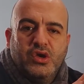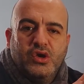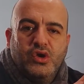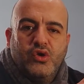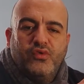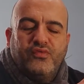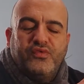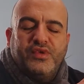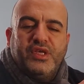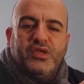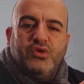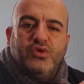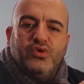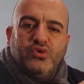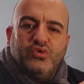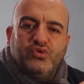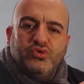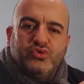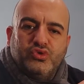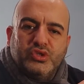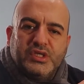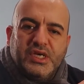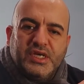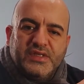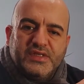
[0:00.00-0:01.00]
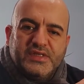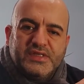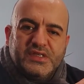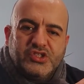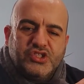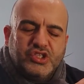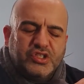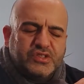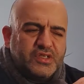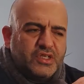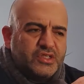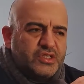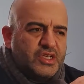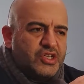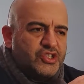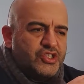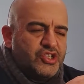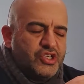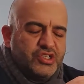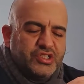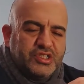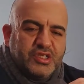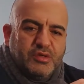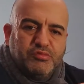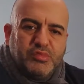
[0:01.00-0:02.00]
öfkeli olduğunu, kendisine çatan her
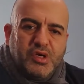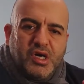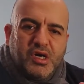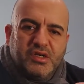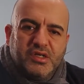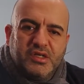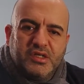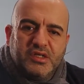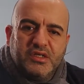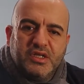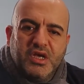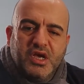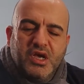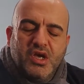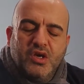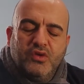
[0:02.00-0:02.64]
şeyi işte bağıran,